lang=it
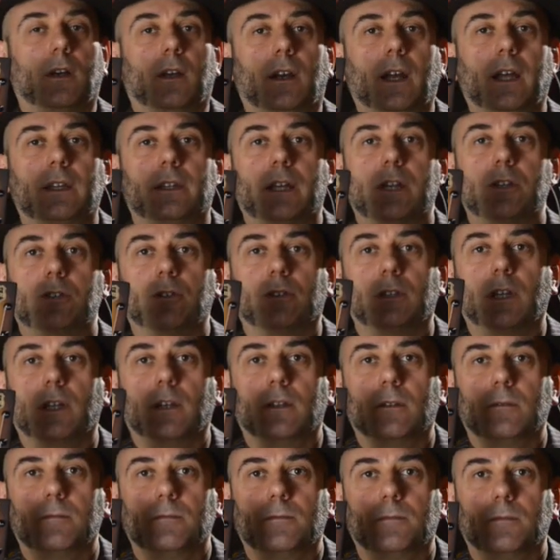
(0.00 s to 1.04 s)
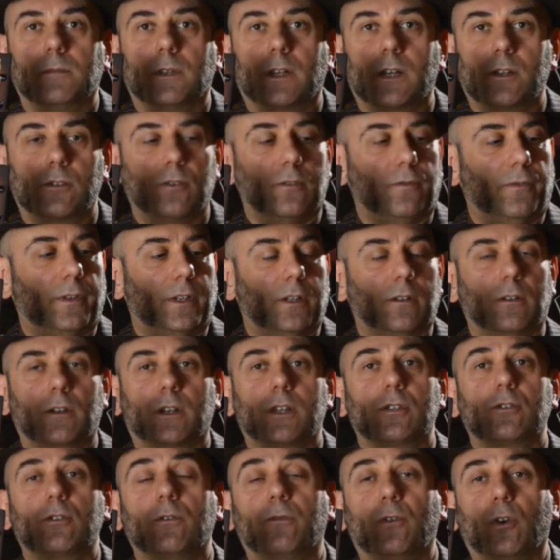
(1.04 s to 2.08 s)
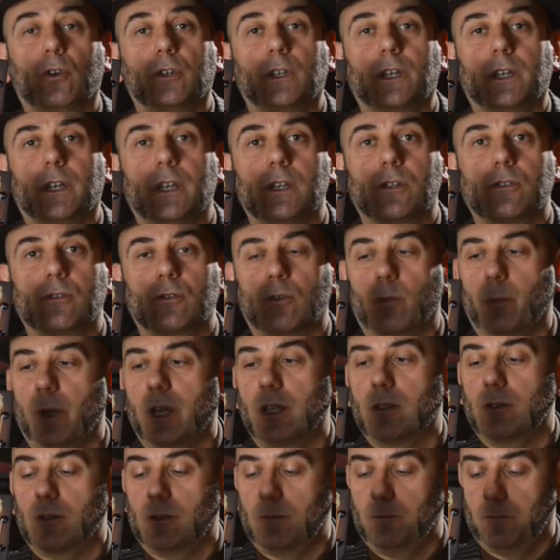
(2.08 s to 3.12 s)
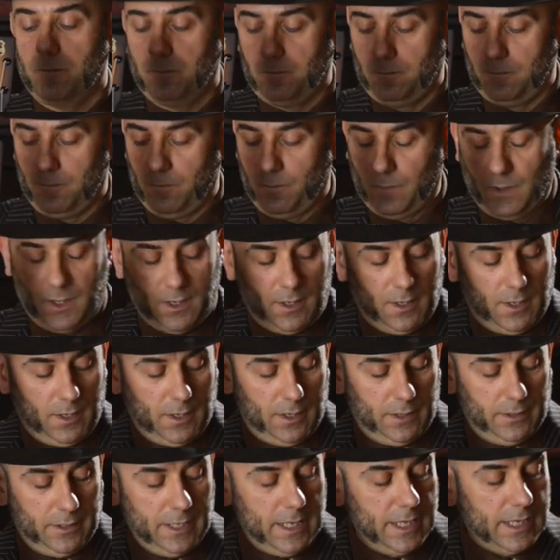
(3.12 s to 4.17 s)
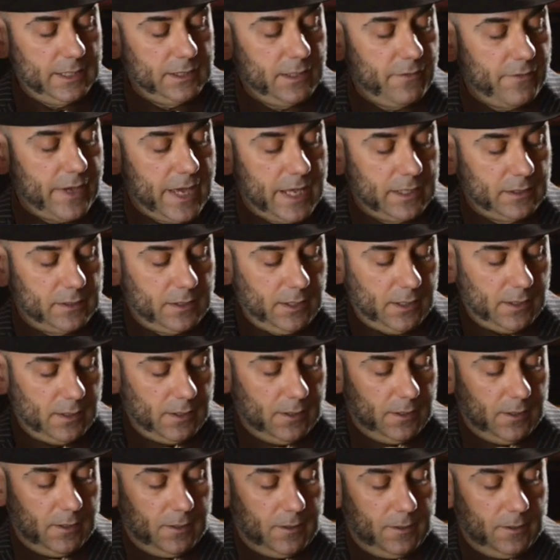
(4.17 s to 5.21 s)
la National Resophonic Instruments. Negli anni 20